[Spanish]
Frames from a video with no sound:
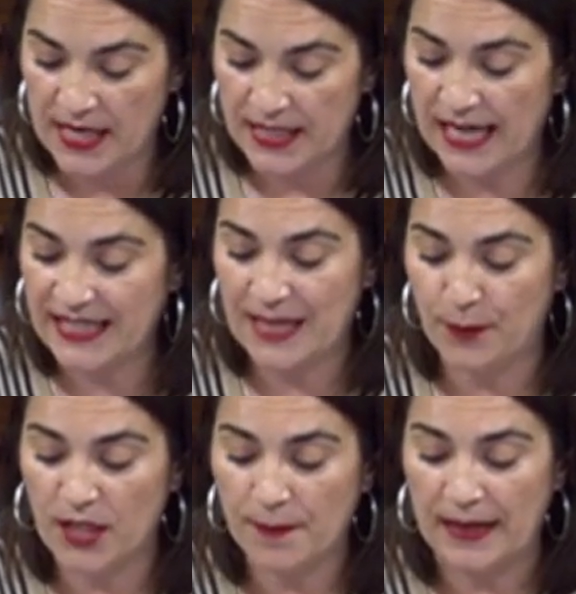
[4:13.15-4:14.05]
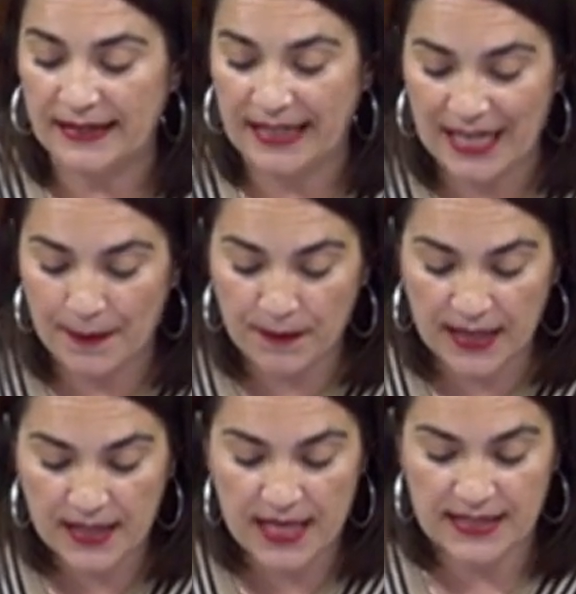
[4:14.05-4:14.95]
ya que se pueden plantear
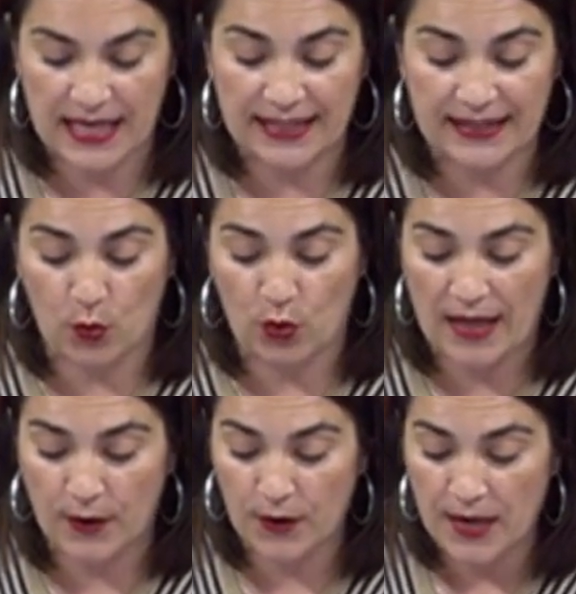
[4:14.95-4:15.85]
enmiendas al articulado